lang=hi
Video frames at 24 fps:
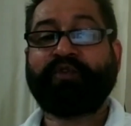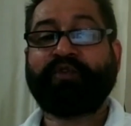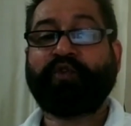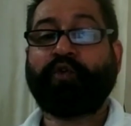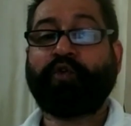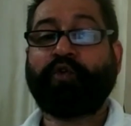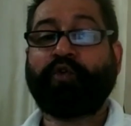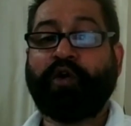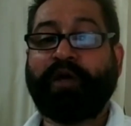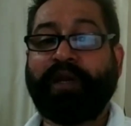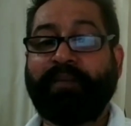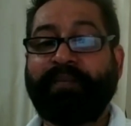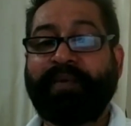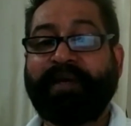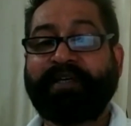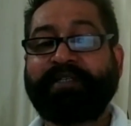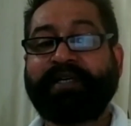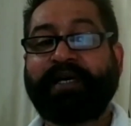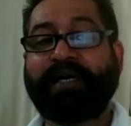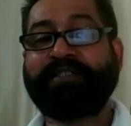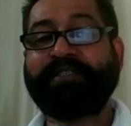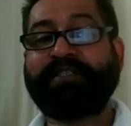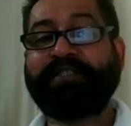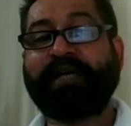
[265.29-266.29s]
तो नौकरी
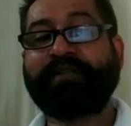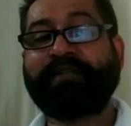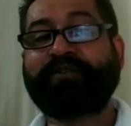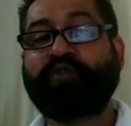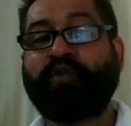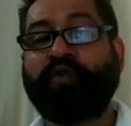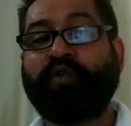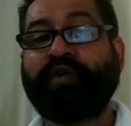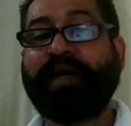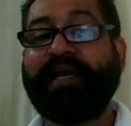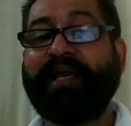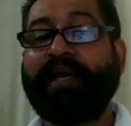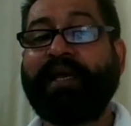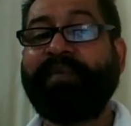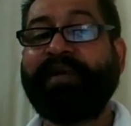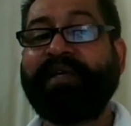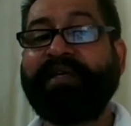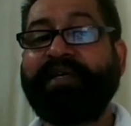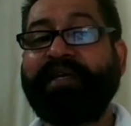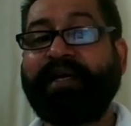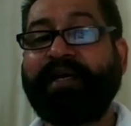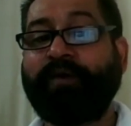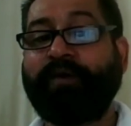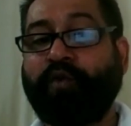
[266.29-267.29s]
पेशा जातकों के लिए
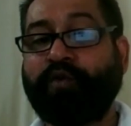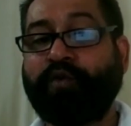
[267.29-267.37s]
भी ये